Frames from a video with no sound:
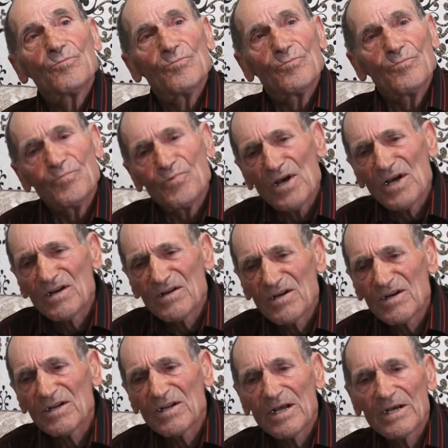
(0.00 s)
Ben
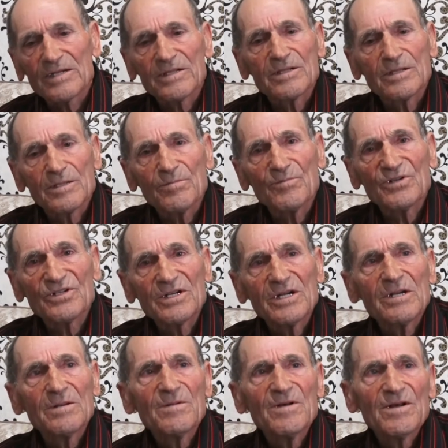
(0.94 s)
kıra gittim
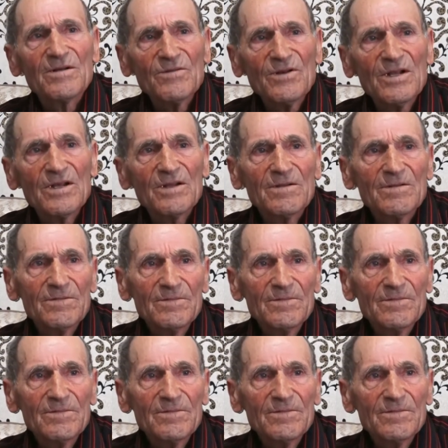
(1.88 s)
işleme öyle.